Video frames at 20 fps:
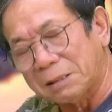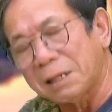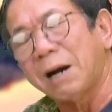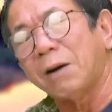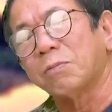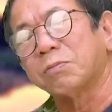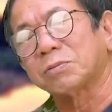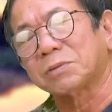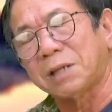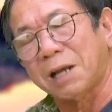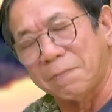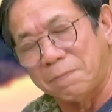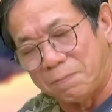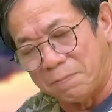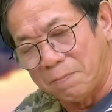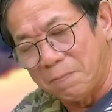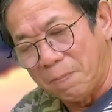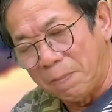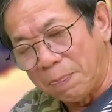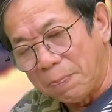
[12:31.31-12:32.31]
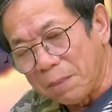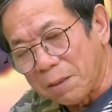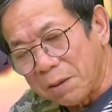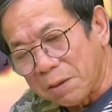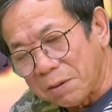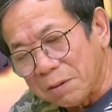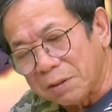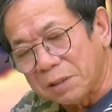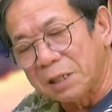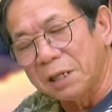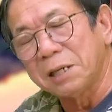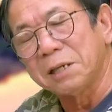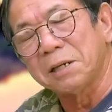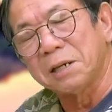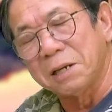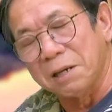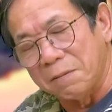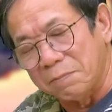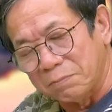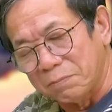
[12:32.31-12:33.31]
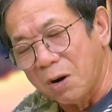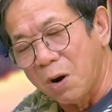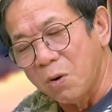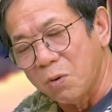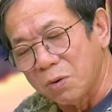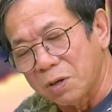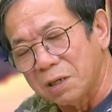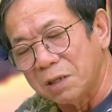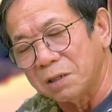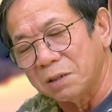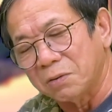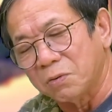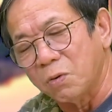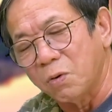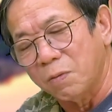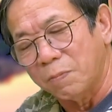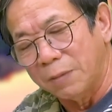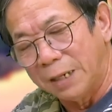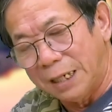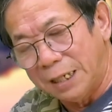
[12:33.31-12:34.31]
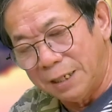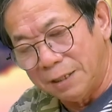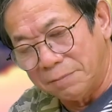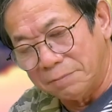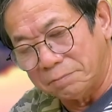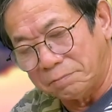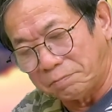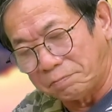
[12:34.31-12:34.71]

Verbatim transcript: học tập kinh nghiệm bầu cử của Mỹ.